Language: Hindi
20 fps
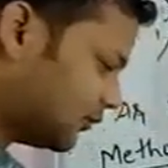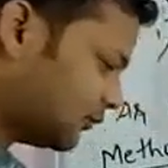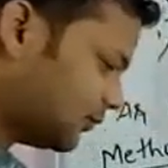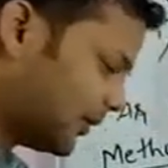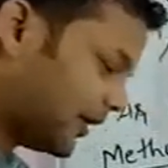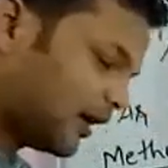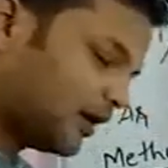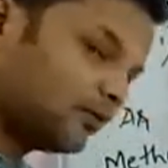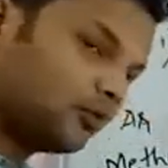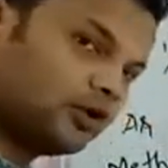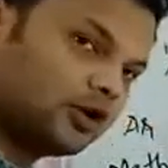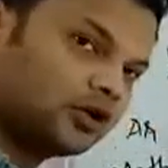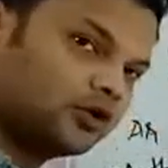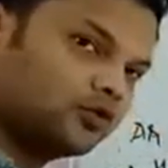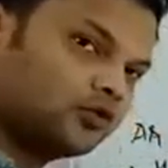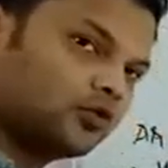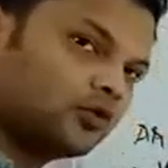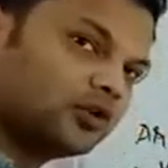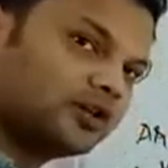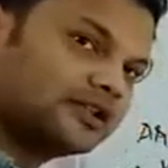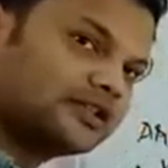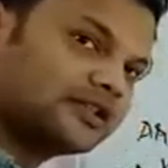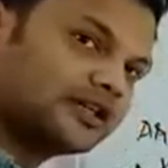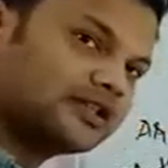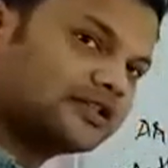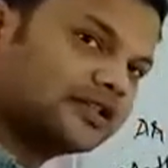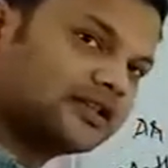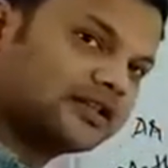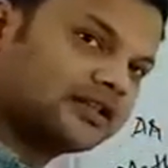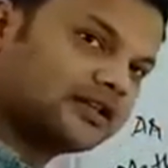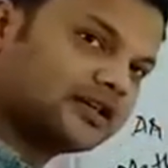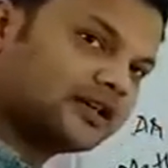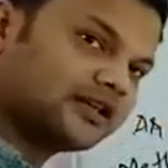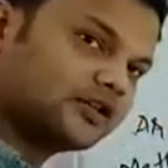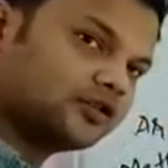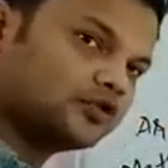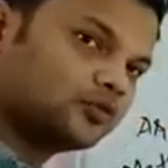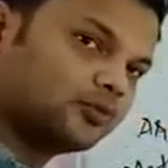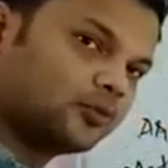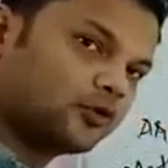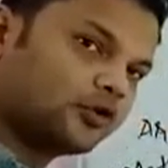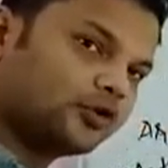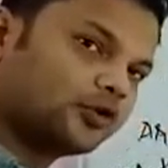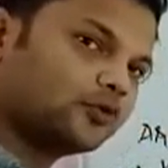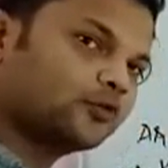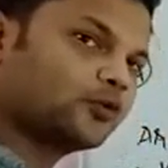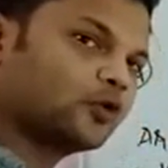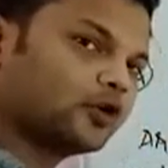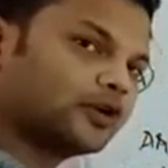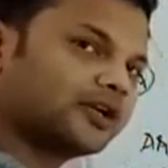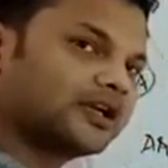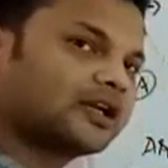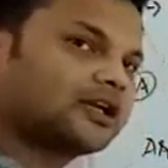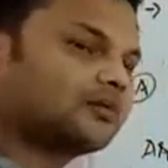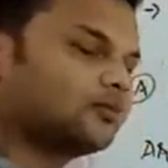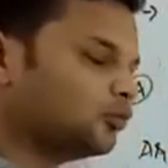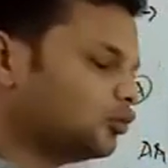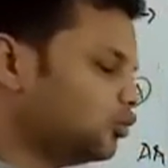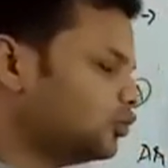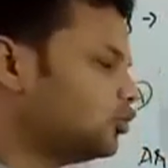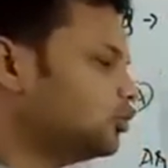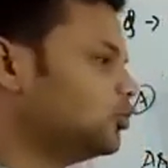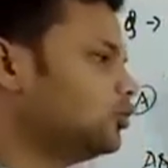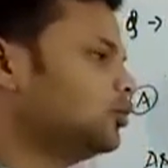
पैराबोला टू और इस टेंजेंट का ये जो पॉइंट ऑफ कॉन्टैक्ट बोलो